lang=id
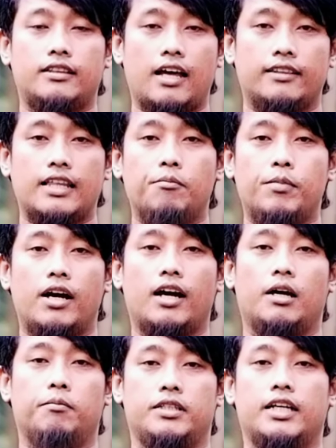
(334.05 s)
kita
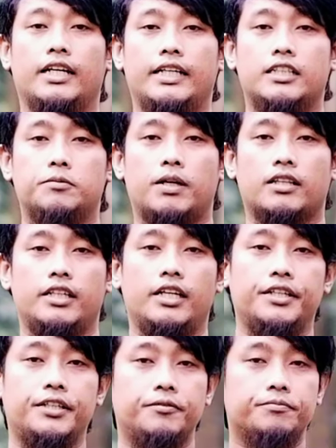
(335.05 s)
tambah menjadi
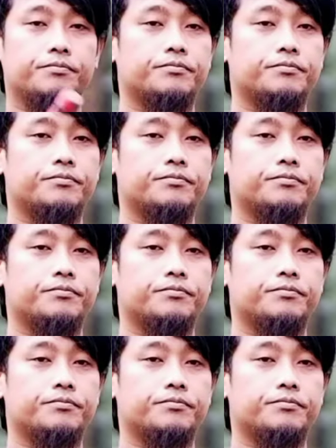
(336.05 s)
seperti ini.